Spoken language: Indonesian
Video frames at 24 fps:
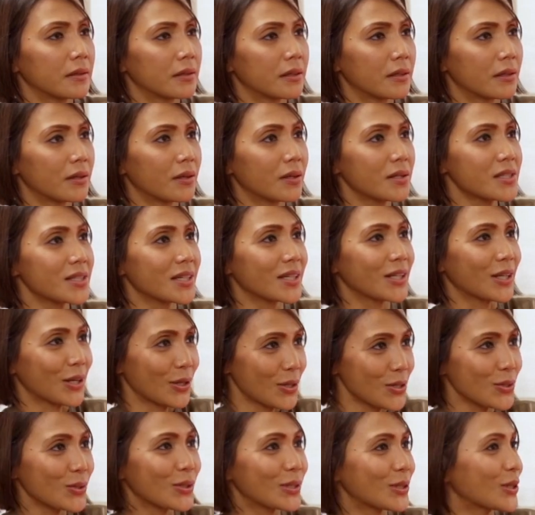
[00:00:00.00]
Terus,
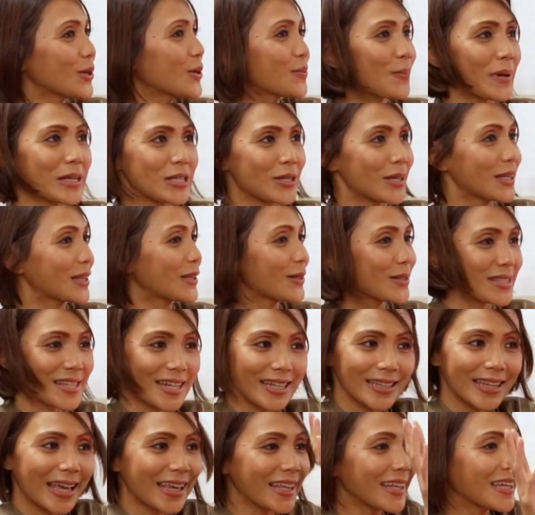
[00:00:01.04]
terus itu
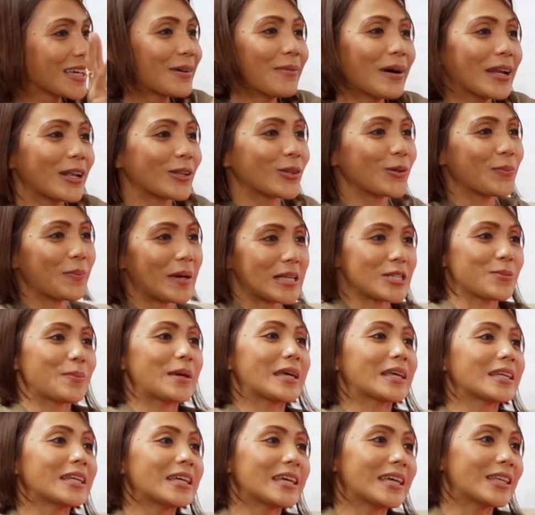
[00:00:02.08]
ceritain gimana tuh
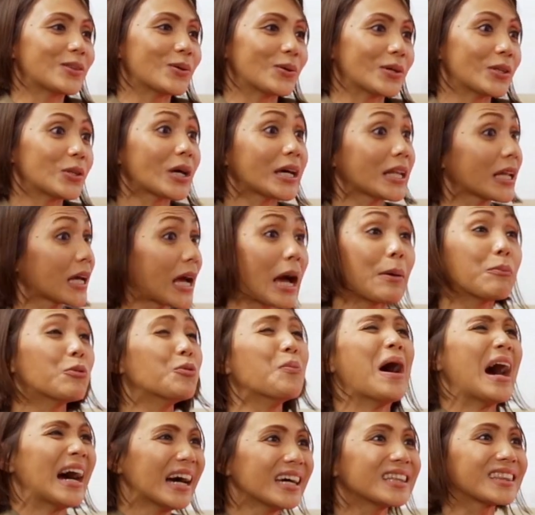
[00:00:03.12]
matchmaking di itu? Itu kan kamu
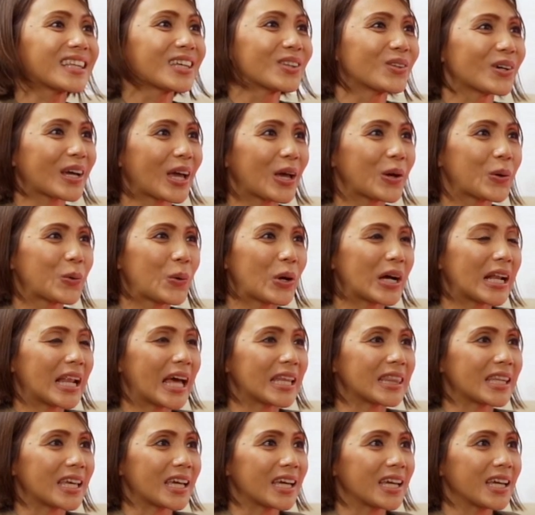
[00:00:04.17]
banget gitu kayak gue
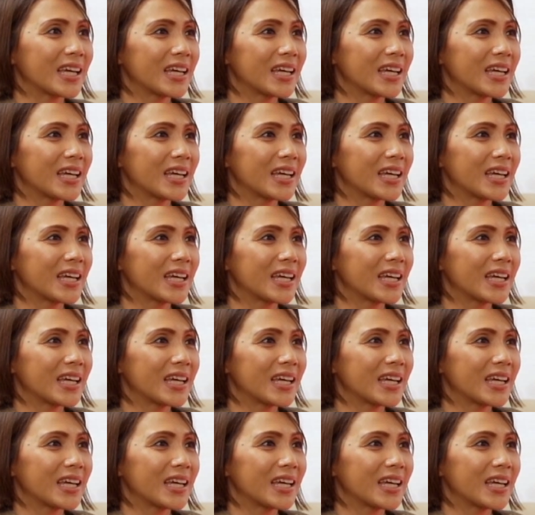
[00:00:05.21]
ngelihatnya.